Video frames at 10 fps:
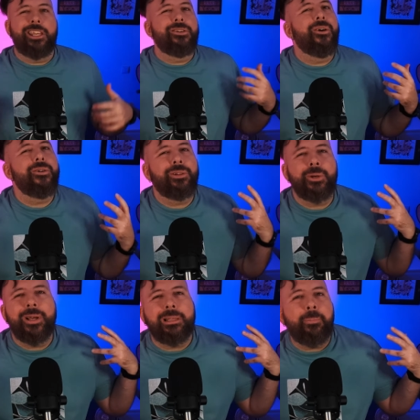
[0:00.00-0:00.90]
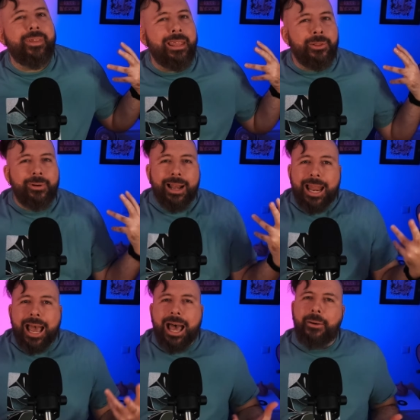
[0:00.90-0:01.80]
Yo no te voy a estar pidiendo
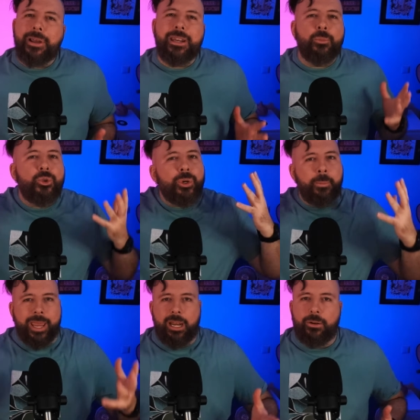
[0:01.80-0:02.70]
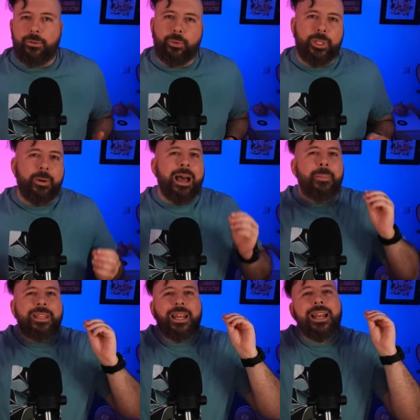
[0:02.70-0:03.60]
clave ni mucho menos. Tú te vas a
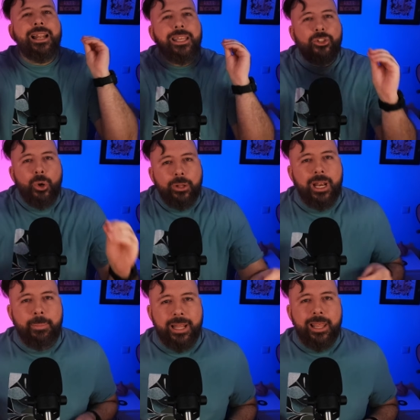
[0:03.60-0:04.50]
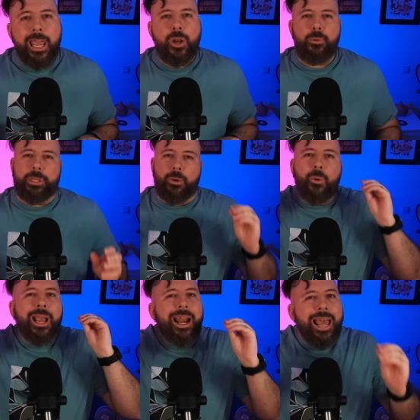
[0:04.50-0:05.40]
meter en el Discord de la Panda de Noobs en
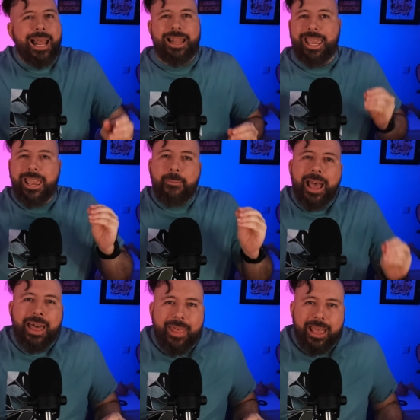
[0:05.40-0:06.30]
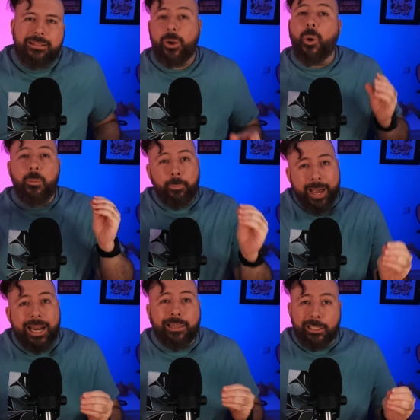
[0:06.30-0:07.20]
un canal de llamadas,
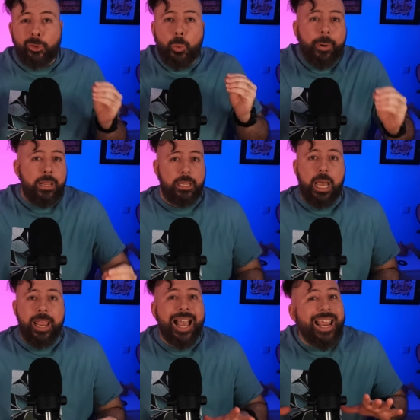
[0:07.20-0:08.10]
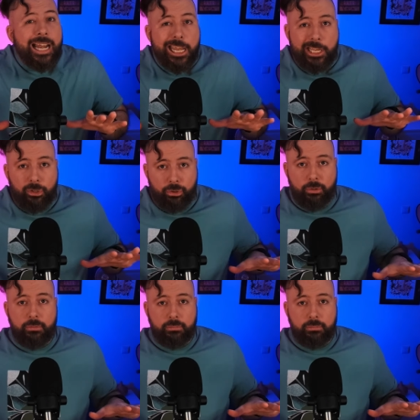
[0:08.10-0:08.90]
compartes tu pantalla y listo